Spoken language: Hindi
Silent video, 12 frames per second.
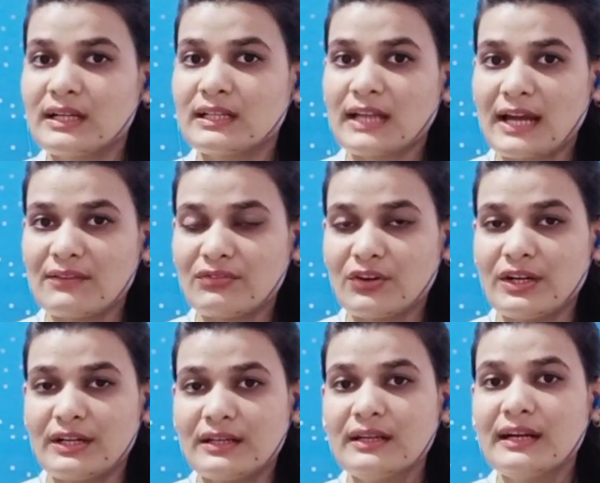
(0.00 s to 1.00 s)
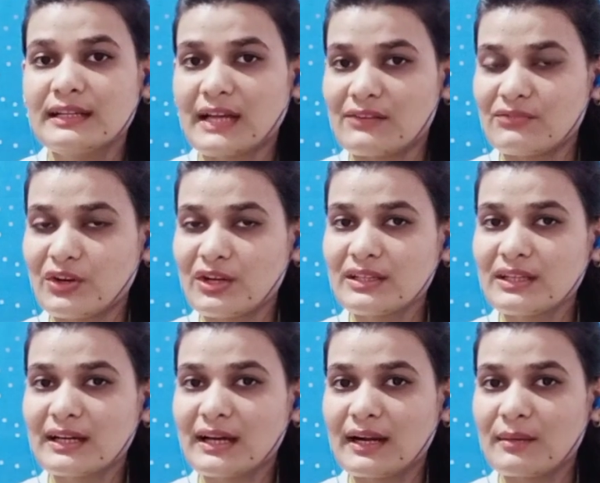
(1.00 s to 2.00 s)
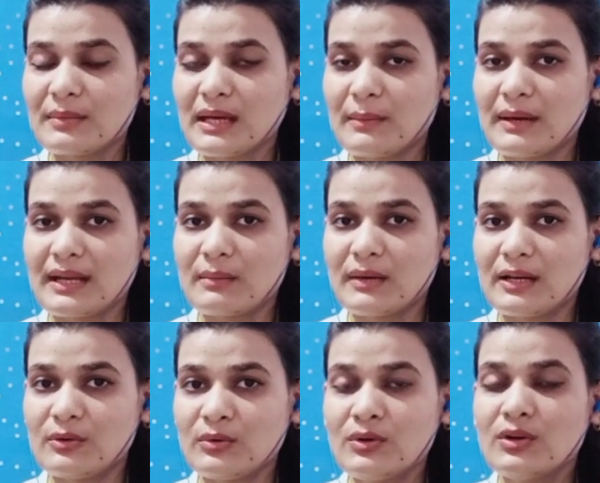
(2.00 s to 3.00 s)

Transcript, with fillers: टाइफॉइड टाइफॉइड के कारण भी हमारे बालों